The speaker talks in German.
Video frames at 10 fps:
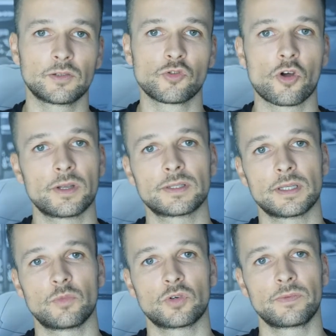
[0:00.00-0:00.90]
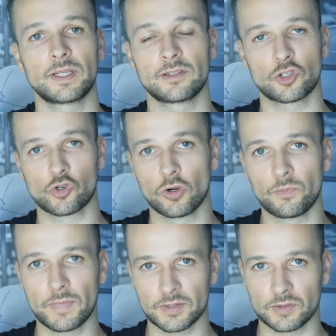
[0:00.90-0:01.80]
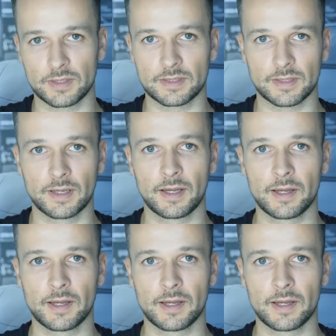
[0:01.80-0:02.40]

du könntest ihm irgendwie diese Stulpen, also diese